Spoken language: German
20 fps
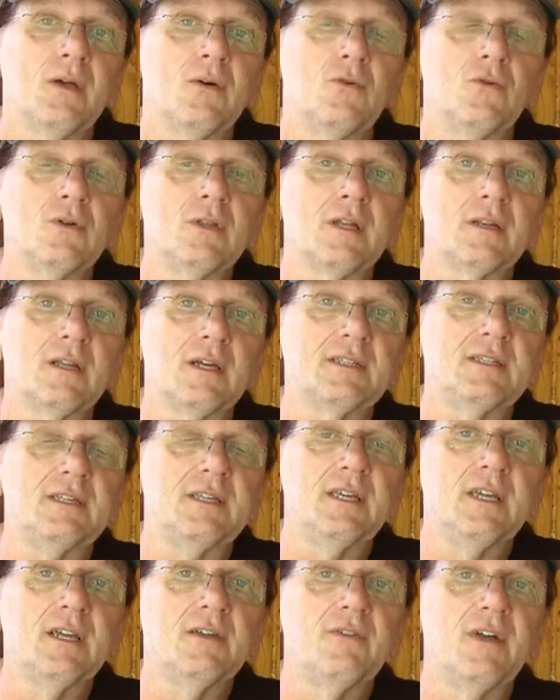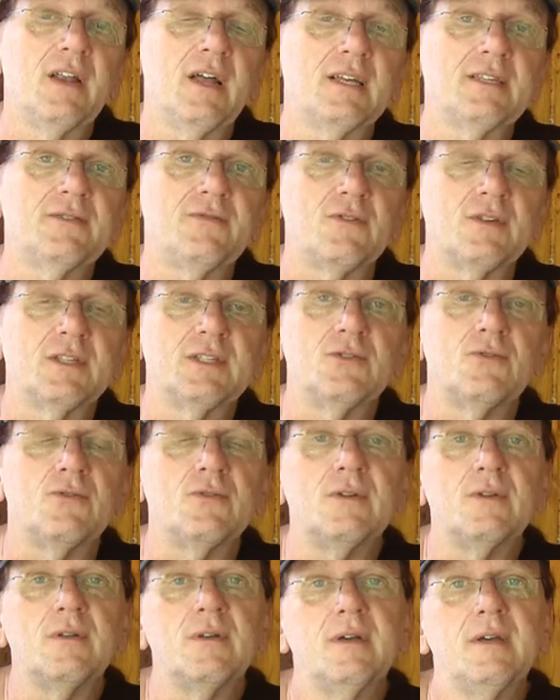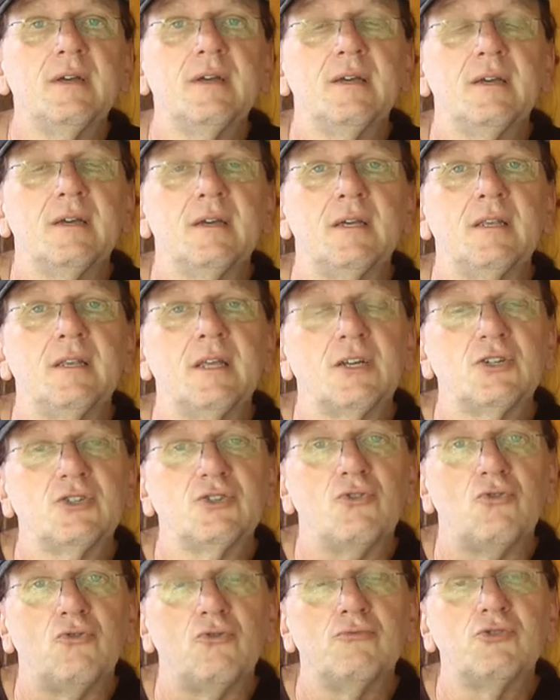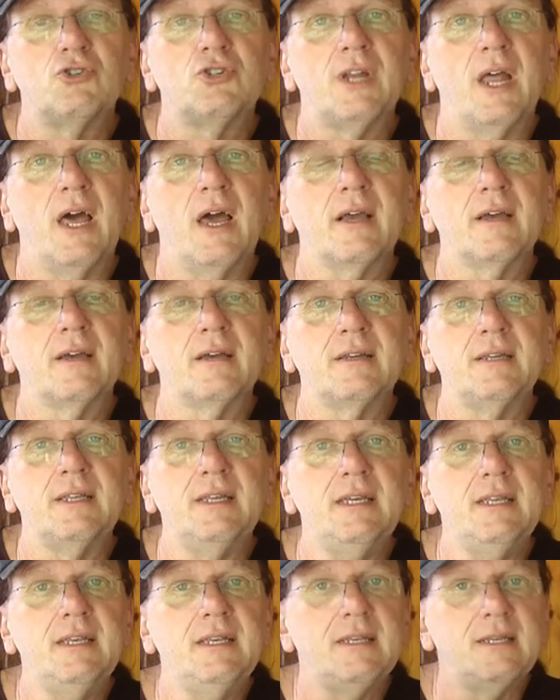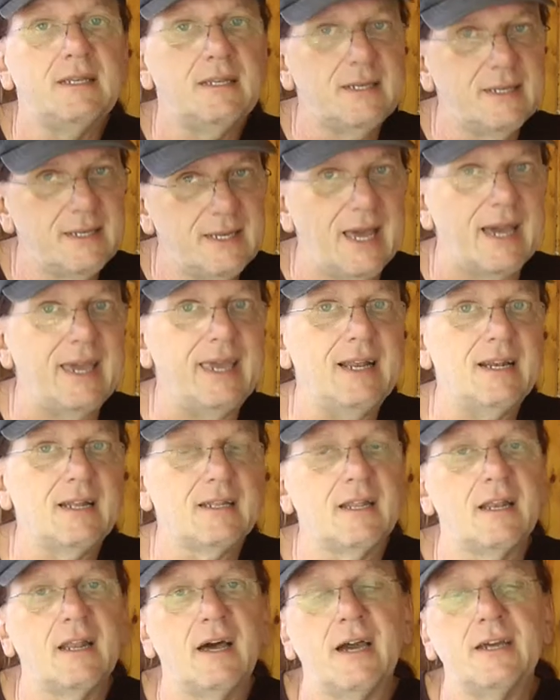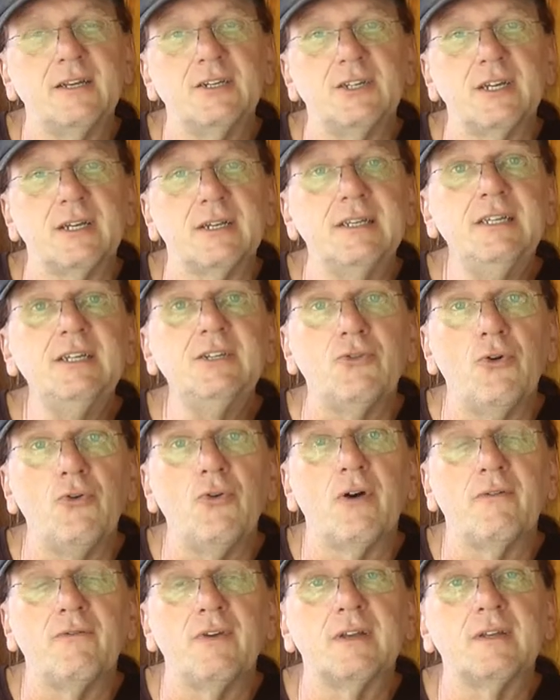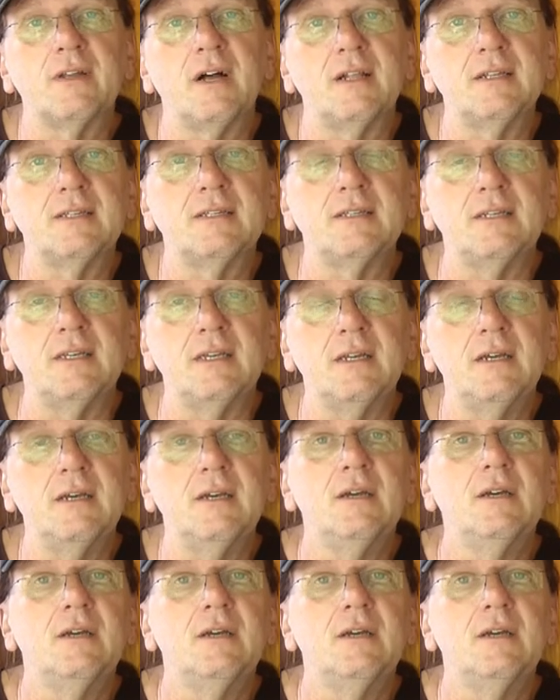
oder dass die Equalize-Funktion in der Stromstärke, die der Regler dann reinschickt, nicht höher wird als die